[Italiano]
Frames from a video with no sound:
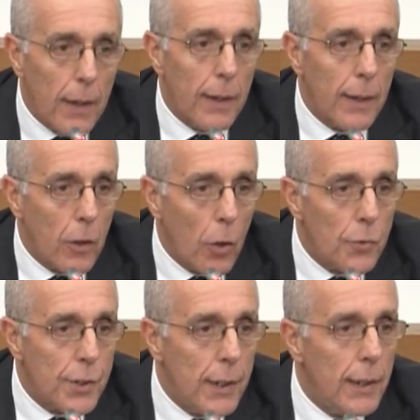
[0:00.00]
Eh,
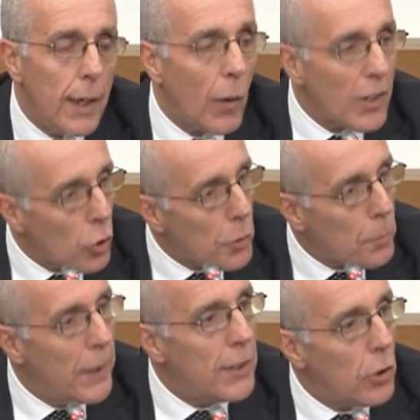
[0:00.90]
consentire una
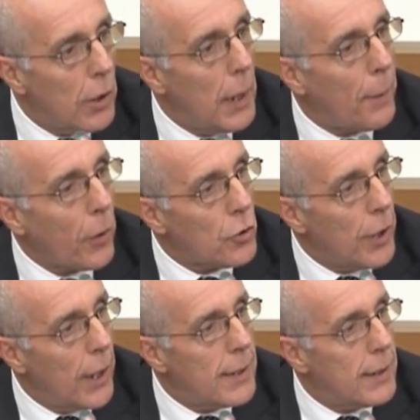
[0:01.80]
sospensione dei
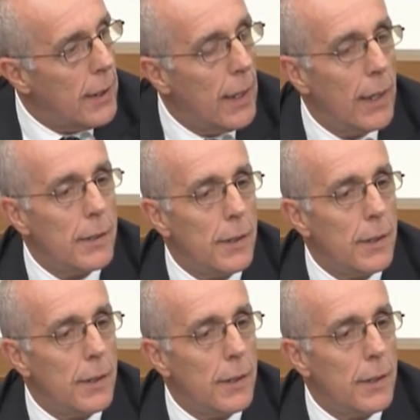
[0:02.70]
processi